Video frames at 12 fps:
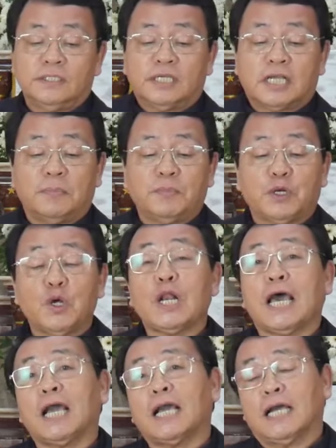Jika
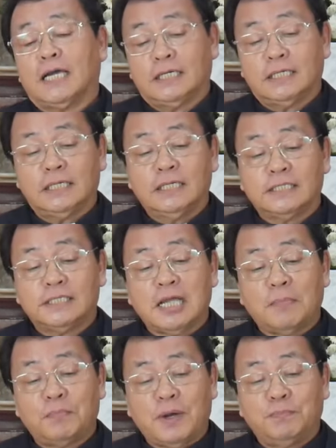menolak,
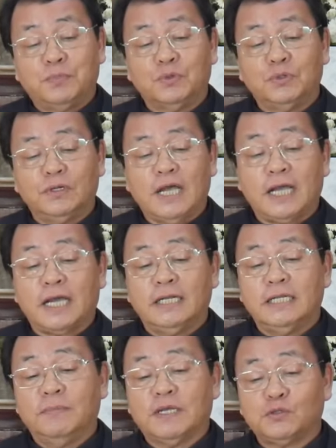siapapun
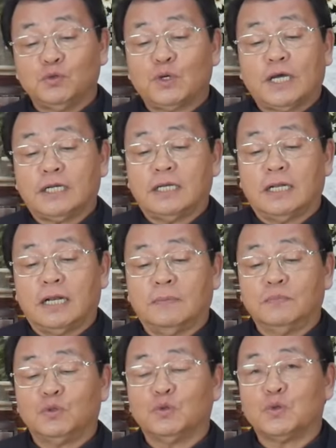akan dimasukkan ke
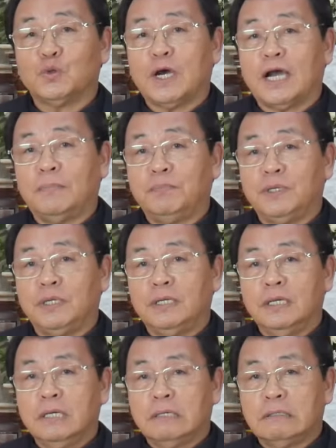dalam tungku api
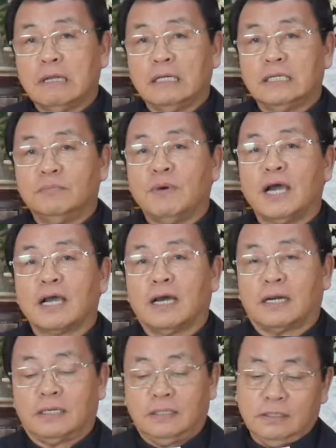dan
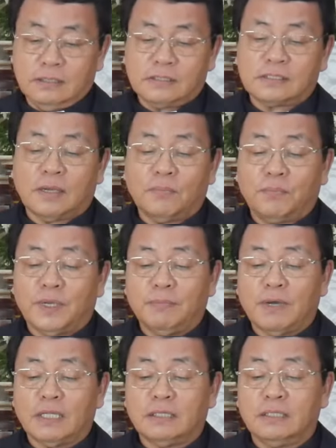dibakar sampai
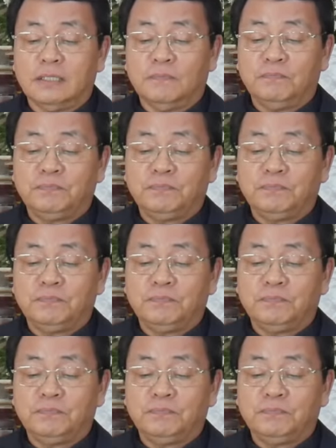mati.